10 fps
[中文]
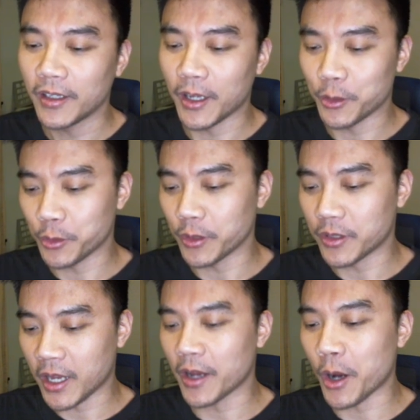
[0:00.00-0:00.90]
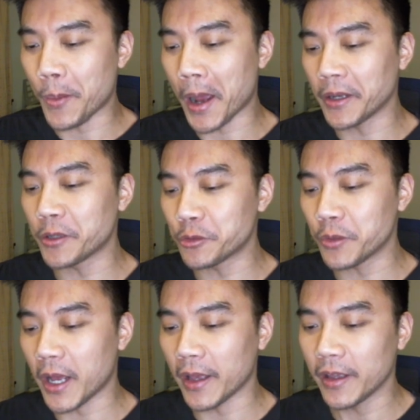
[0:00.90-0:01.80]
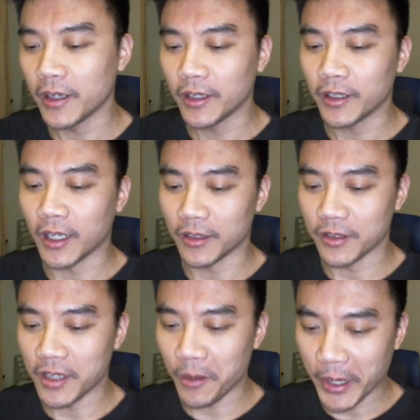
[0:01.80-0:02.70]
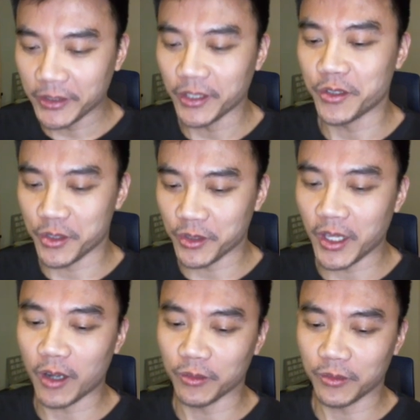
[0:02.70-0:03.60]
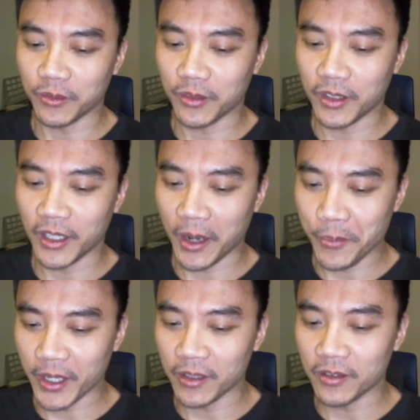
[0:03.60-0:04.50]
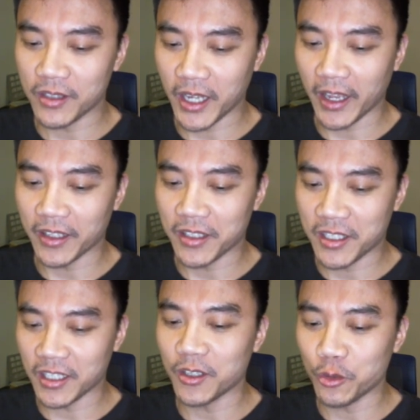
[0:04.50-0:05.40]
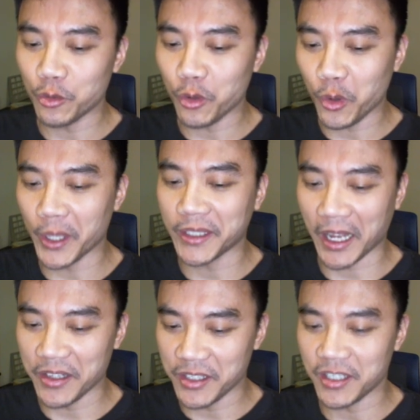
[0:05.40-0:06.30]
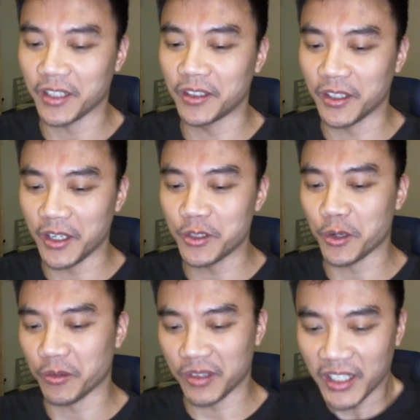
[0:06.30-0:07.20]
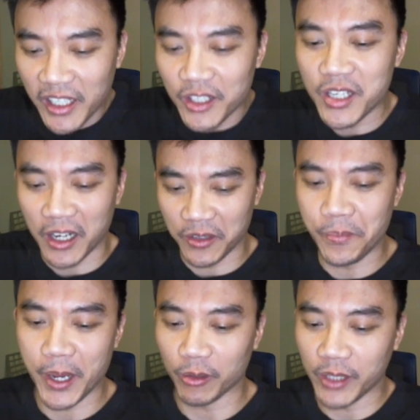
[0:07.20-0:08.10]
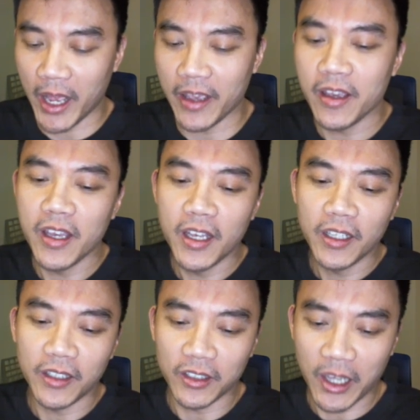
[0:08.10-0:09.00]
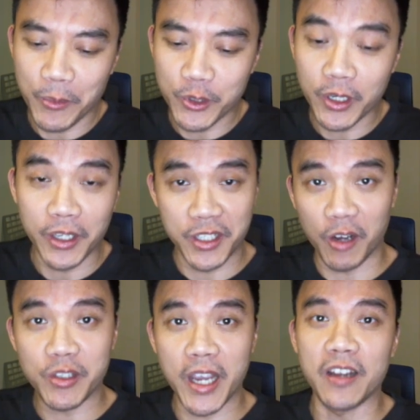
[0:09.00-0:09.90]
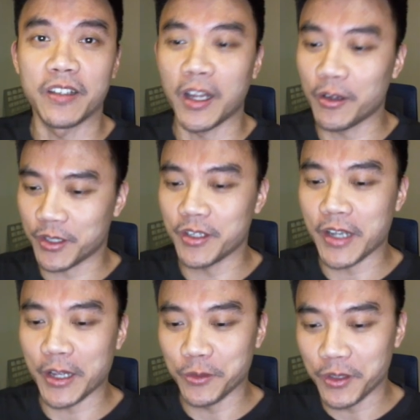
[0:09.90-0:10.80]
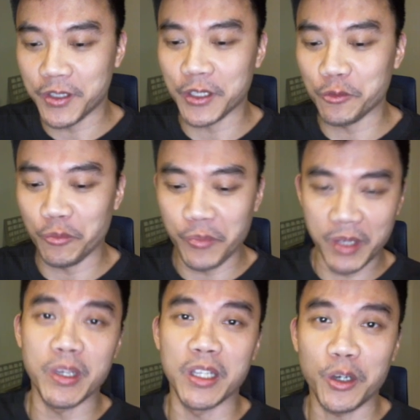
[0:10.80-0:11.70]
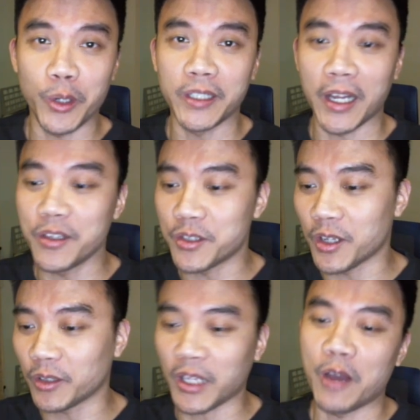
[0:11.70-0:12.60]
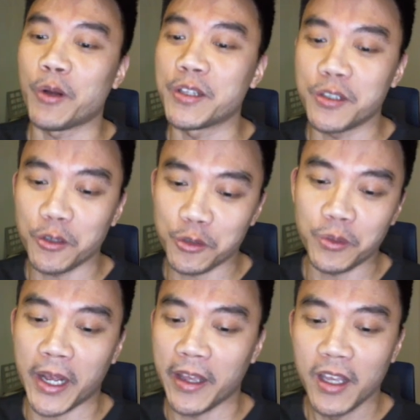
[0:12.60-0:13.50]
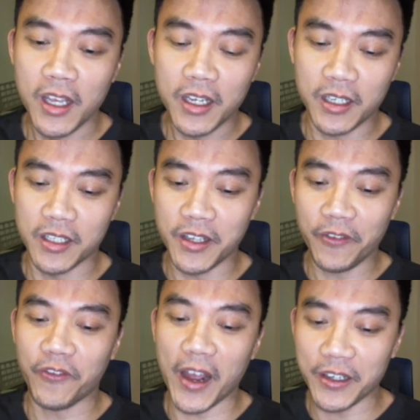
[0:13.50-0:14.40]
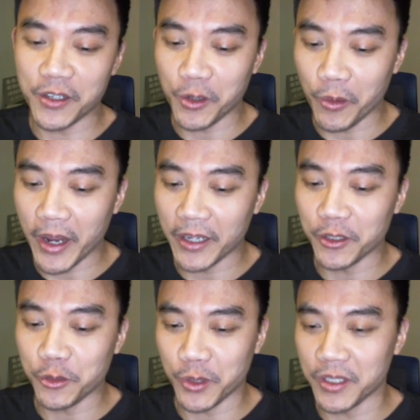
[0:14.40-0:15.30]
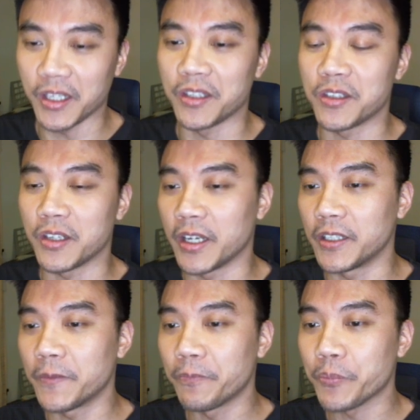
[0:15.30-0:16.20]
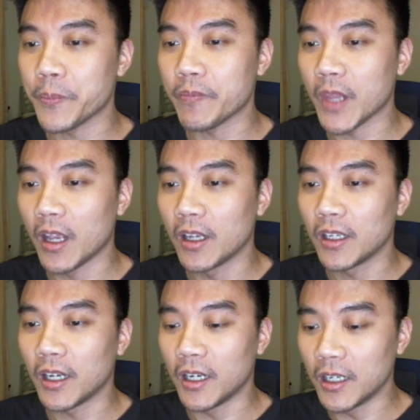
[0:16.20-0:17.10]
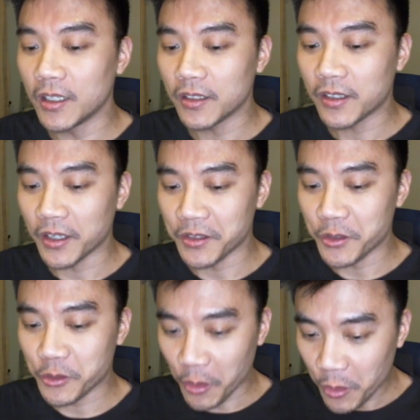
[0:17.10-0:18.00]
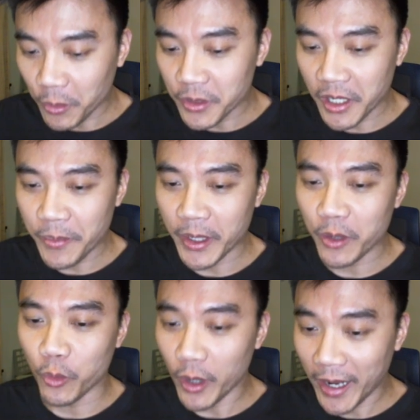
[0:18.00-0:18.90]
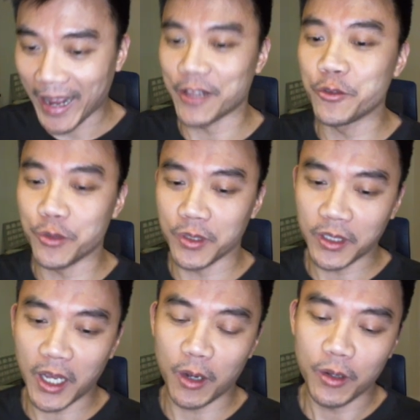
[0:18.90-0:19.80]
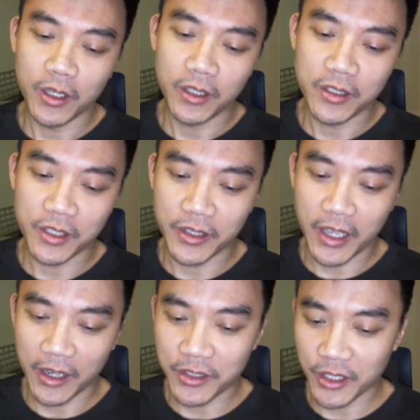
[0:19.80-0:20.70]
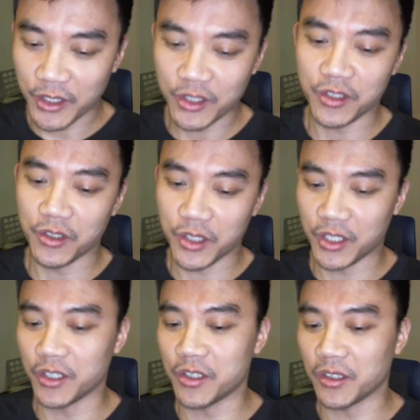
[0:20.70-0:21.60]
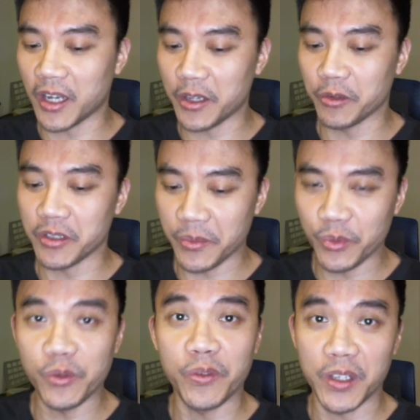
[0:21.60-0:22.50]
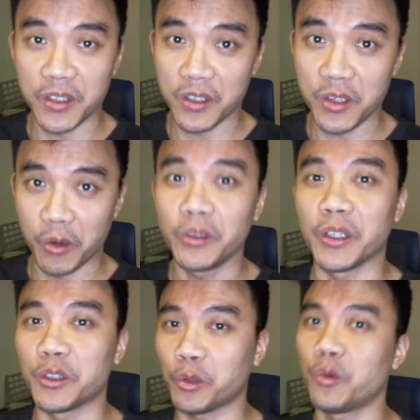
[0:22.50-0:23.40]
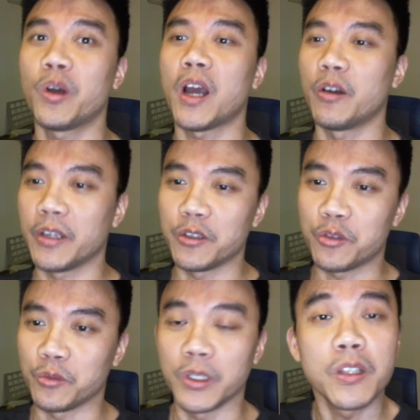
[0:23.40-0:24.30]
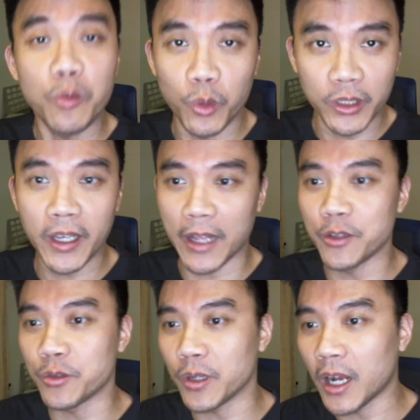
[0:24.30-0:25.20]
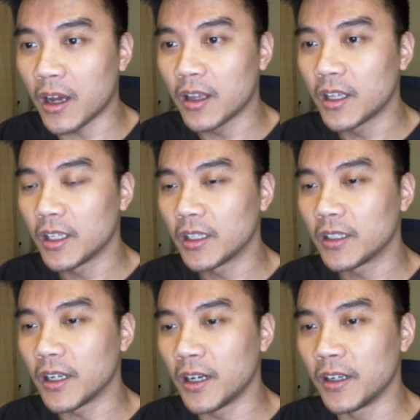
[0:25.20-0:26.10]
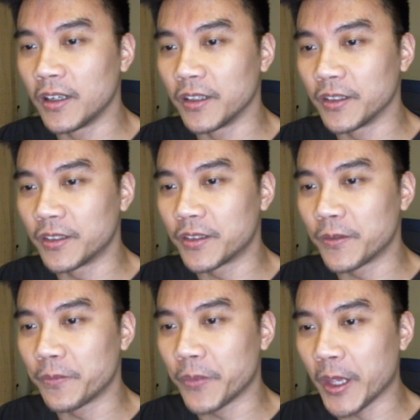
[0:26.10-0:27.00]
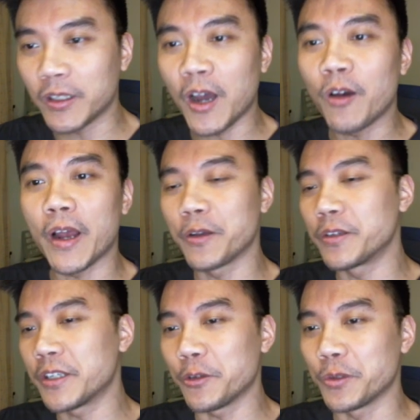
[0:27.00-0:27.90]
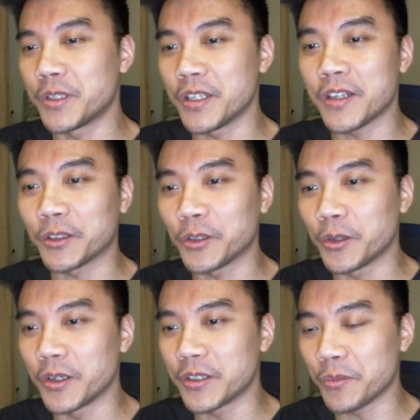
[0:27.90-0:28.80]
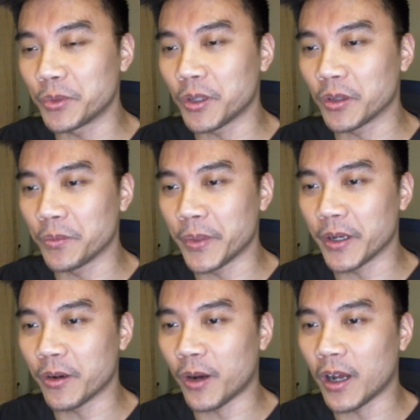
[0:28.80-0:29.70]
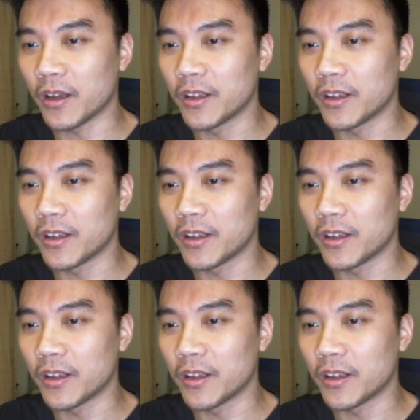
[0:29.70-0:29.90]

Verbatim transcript: 那所以看稿把它念出来，那让媒体知道两边在进入会谈前的一种立场的表态，那他们就可以交差了。然后接下来就是进入秘密的会谈，直到谈完之后出来，可能再发一个公开的宣言之类的。而可是中国这边，我感觉得到这个杨洁篪，其实他有些部分是有点脱稿演出的，我的感觉啦。呃，因为他后来有一些语气上都有一些不同的变化。